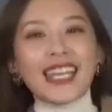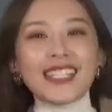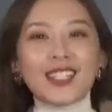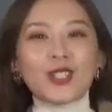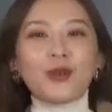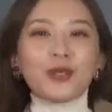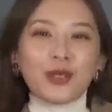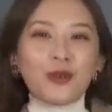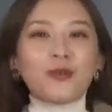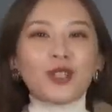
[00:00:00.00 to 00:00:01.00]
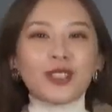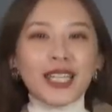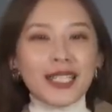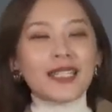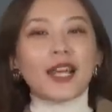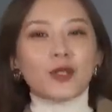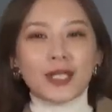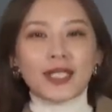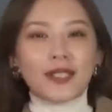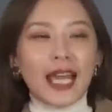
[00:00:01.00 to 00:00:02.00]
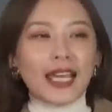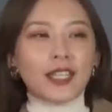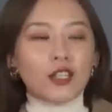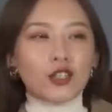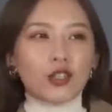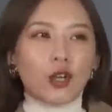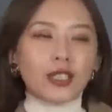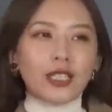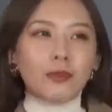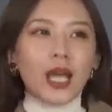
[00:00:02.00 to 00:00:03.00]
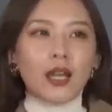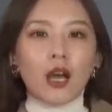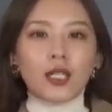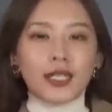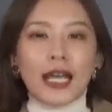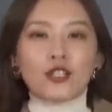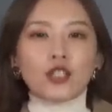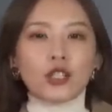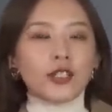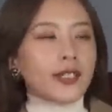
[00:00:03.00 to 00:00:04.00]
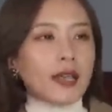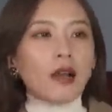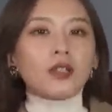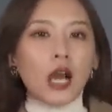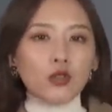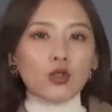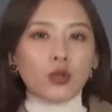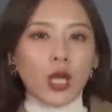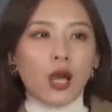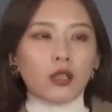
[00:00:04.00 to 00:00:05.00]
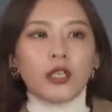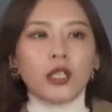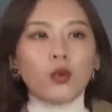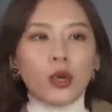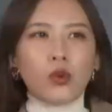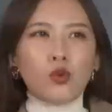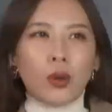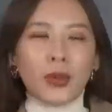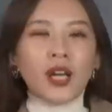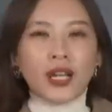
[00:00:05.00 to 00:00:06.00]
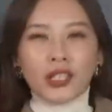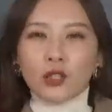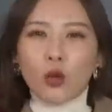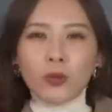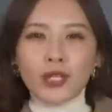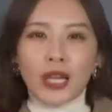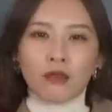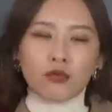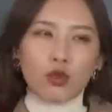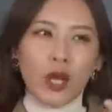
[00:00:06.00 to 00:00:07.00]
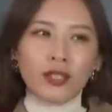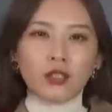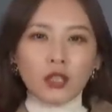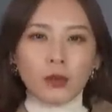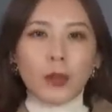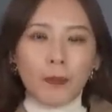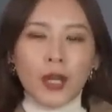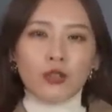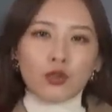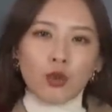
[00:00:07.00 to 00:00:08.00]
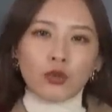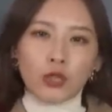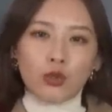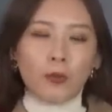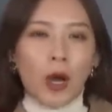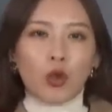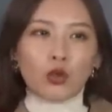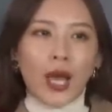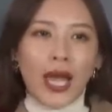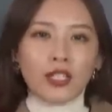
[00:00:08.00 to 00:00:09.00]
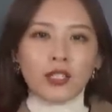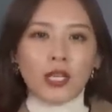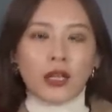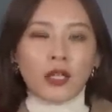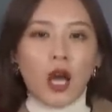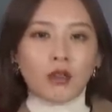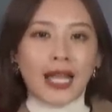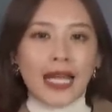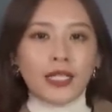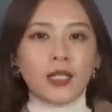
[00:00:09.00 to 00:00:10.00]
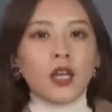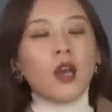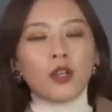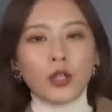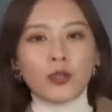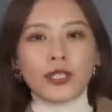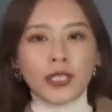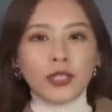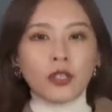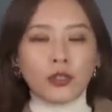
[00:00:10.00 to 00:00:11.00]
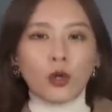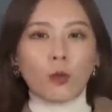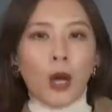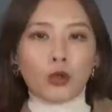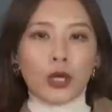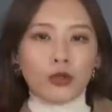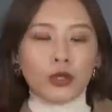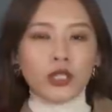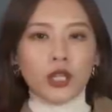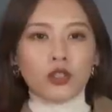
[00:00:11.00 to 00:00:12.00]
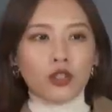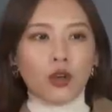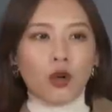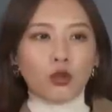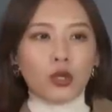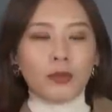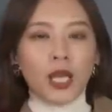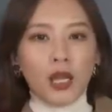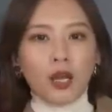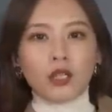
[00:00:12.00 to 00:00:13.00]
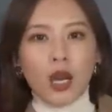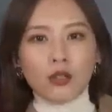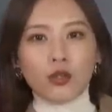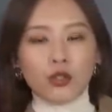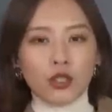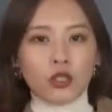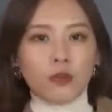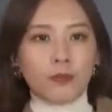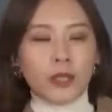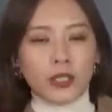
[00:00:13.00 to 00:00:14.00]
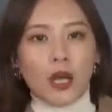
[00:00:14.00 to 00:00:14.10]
那其实我觉得我们冬天在选择大衣的时候，它的面料和材质是相当重要的，因为我们肯定都不想穿的特别笨重的去保暖，还是想要大衣又轻盈又保暖，所以这个时候对面料的要求是比